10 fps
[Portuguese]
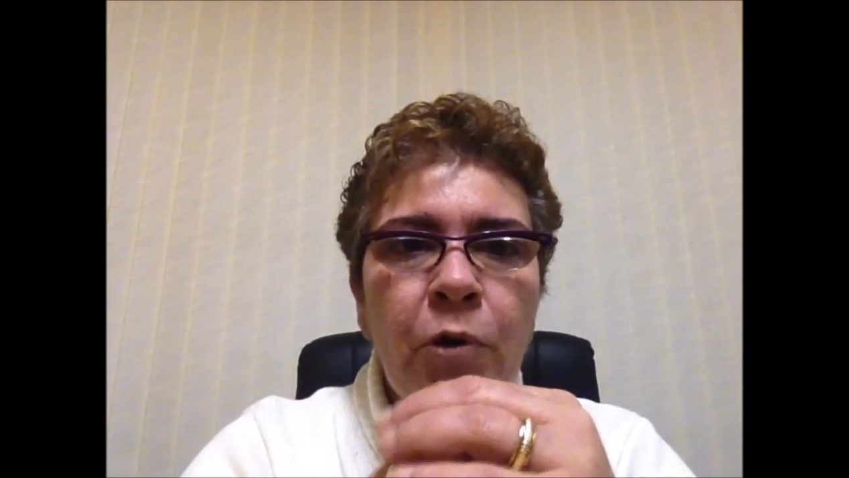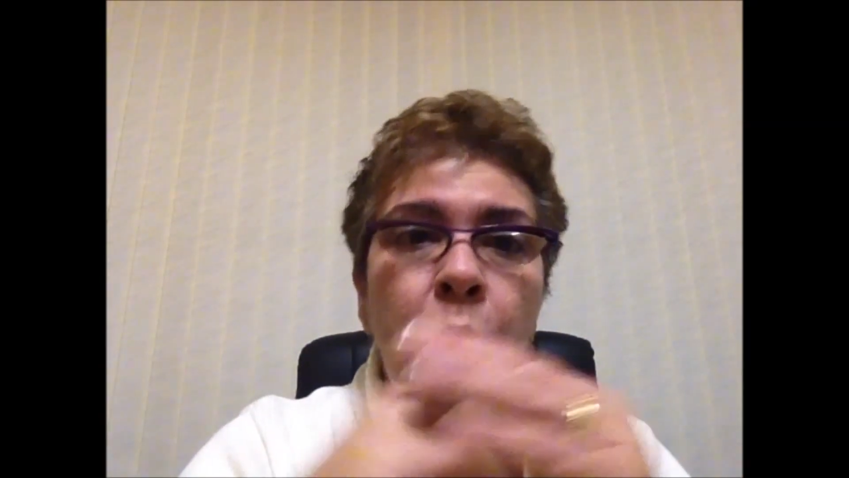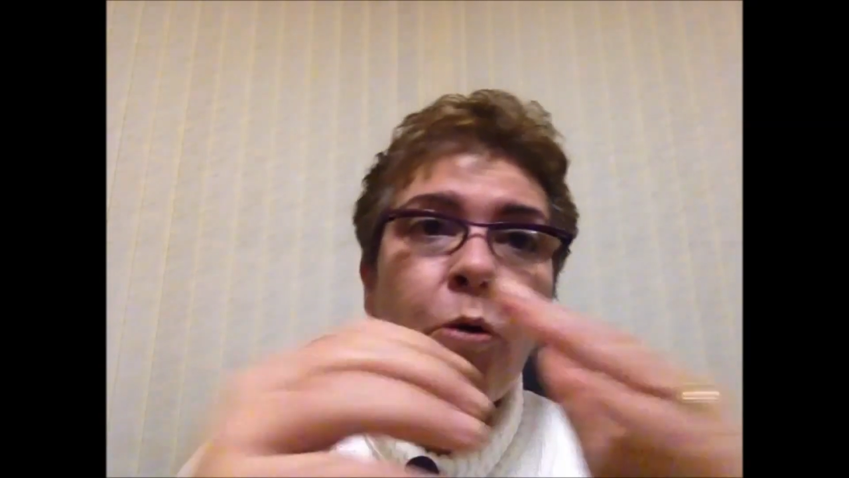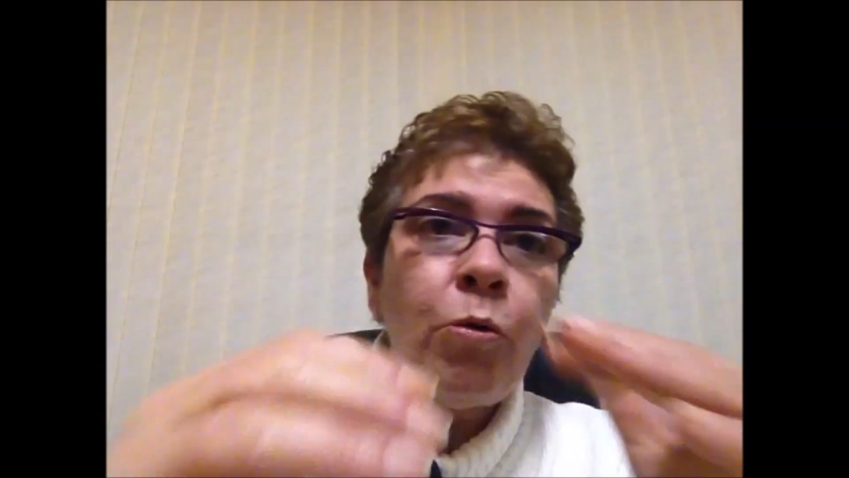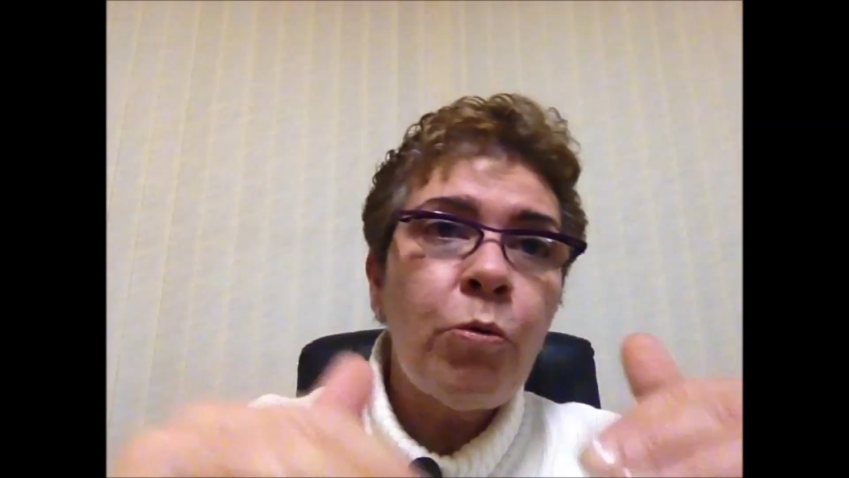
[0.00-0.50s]

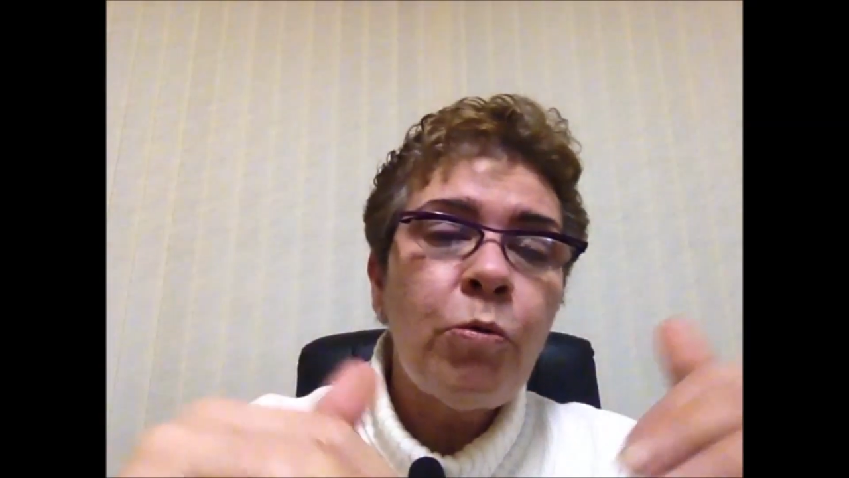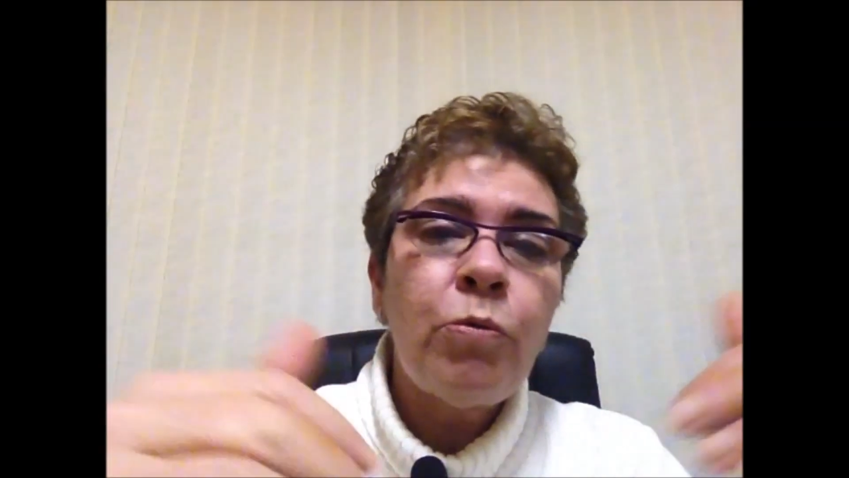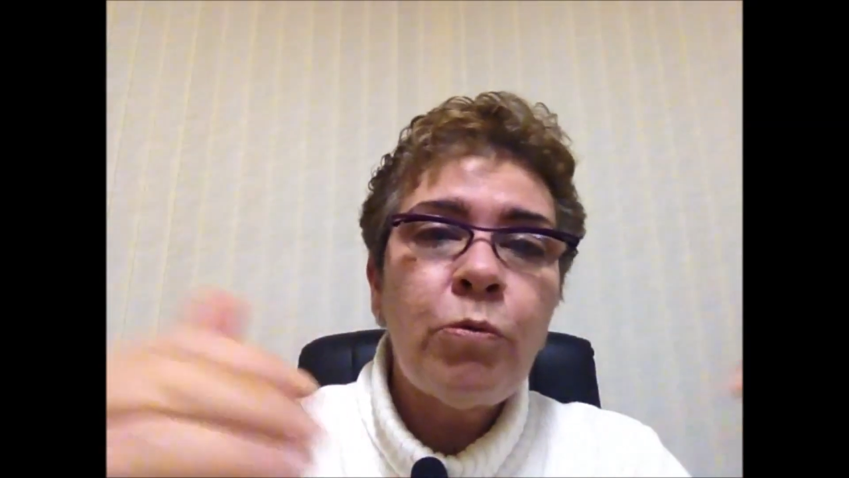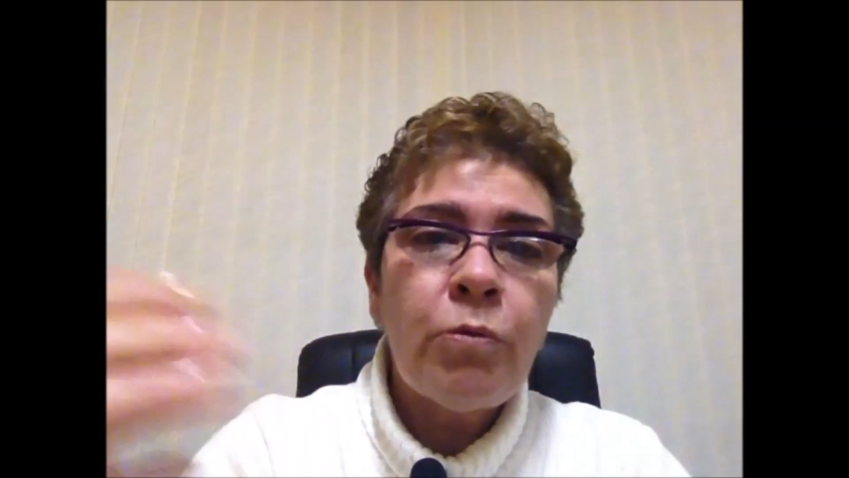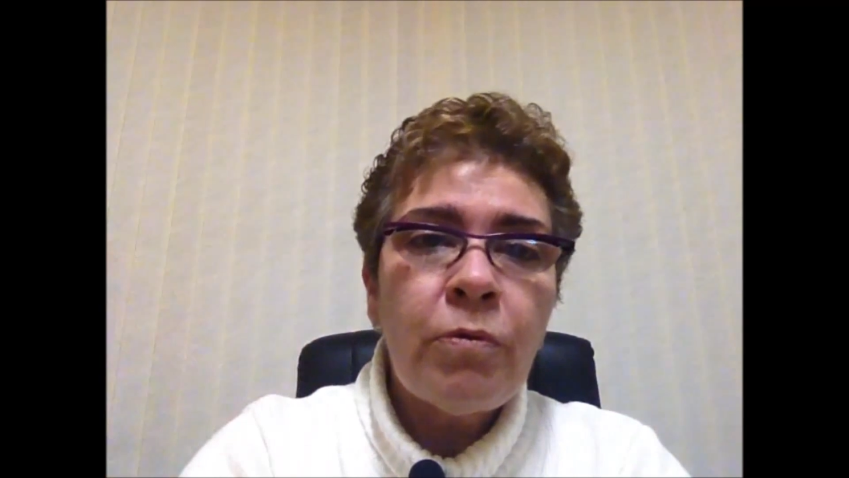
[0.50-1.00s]

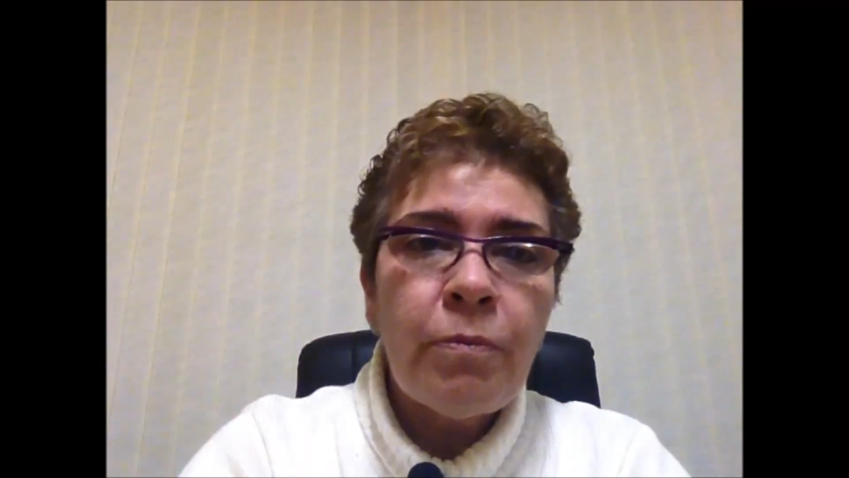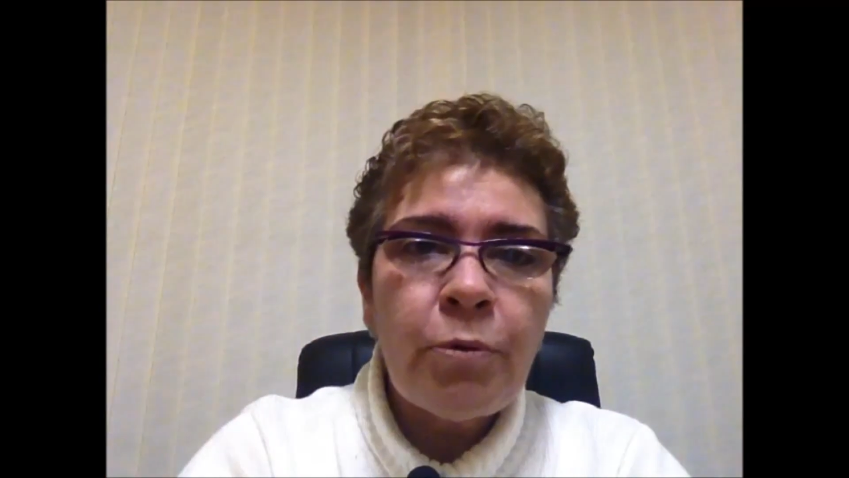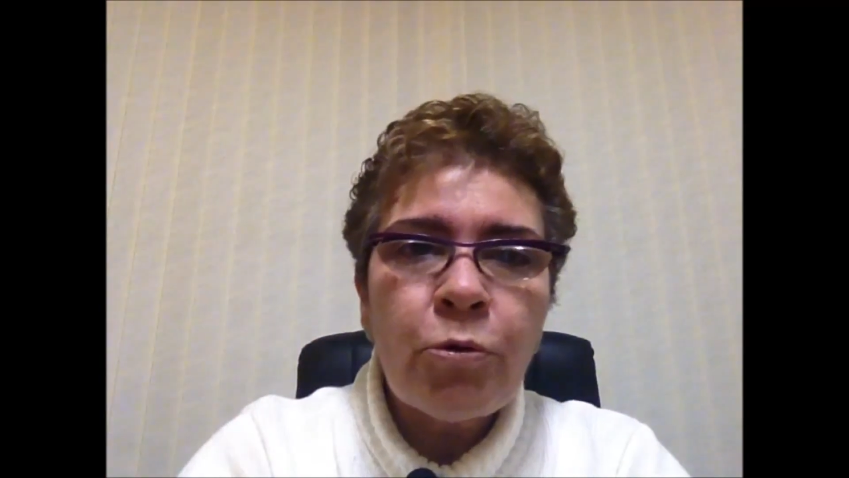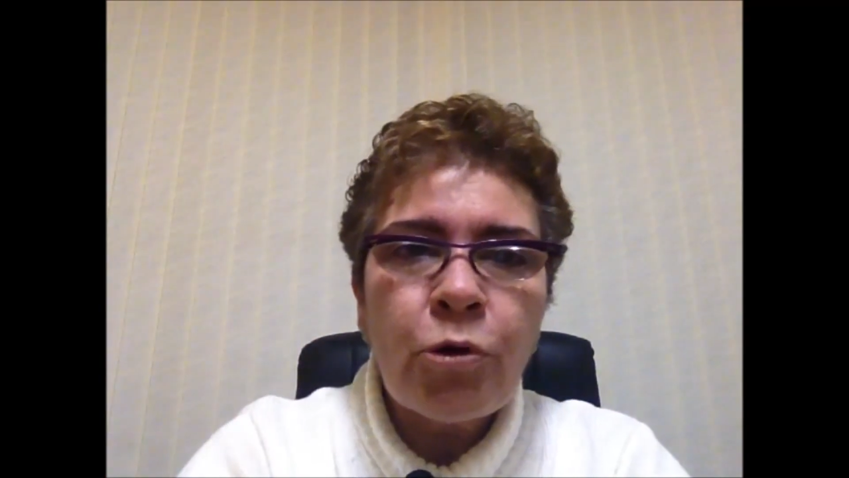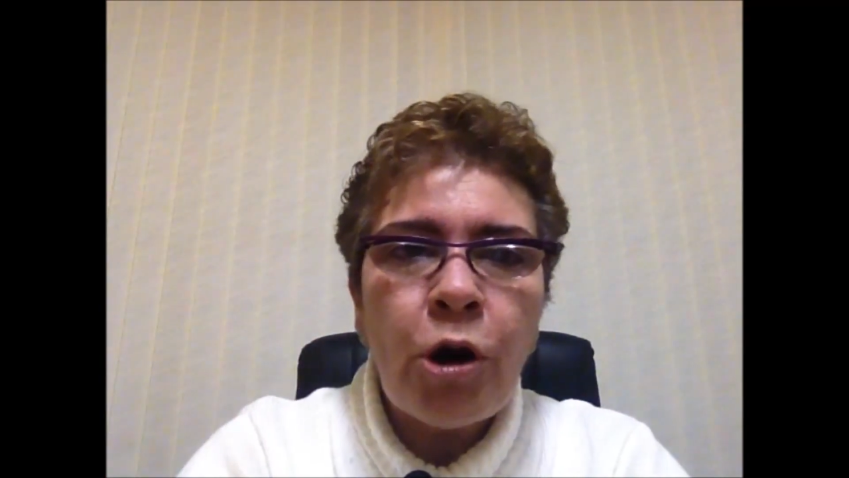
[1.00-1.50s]
ou
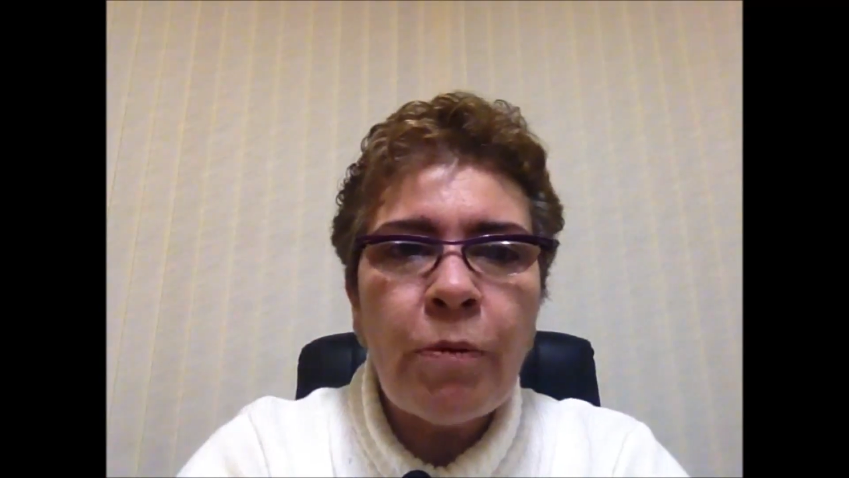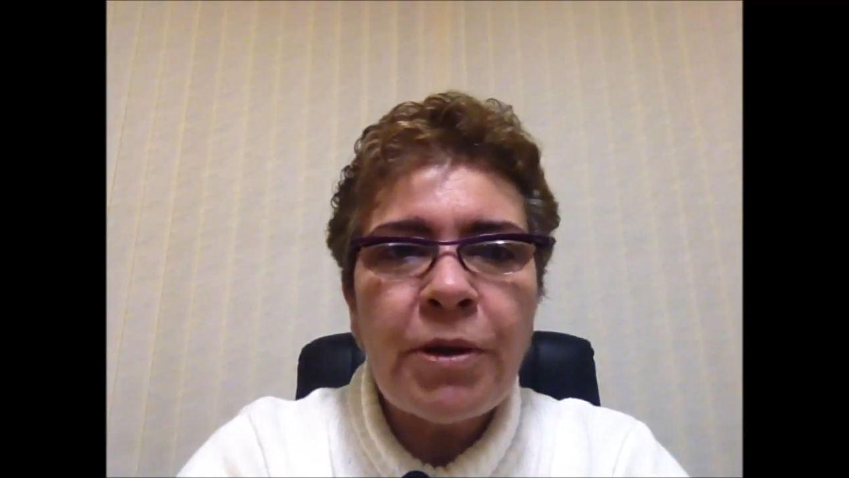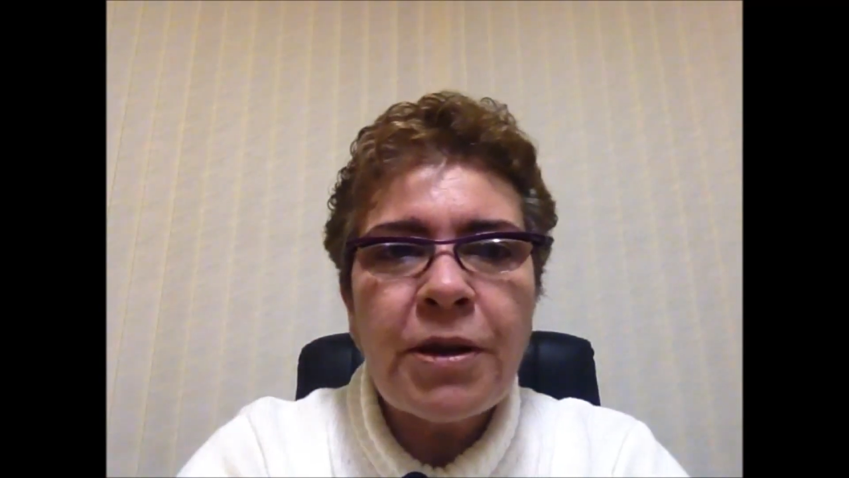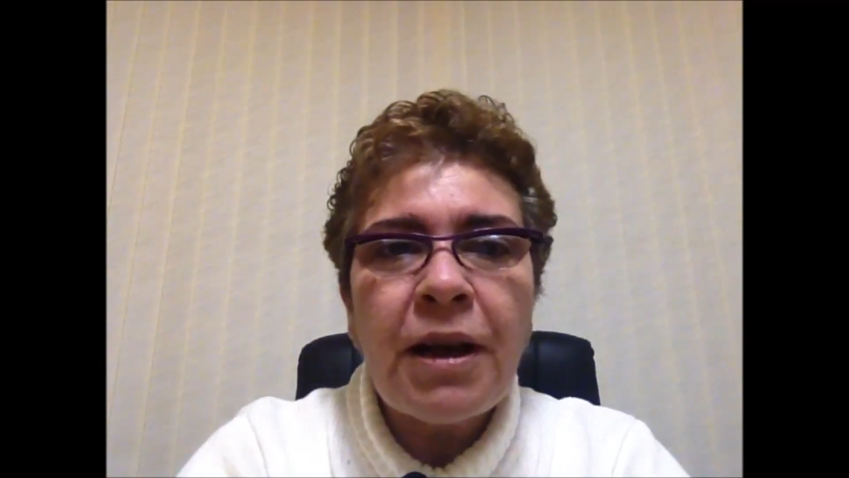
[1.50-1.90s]
para os homens,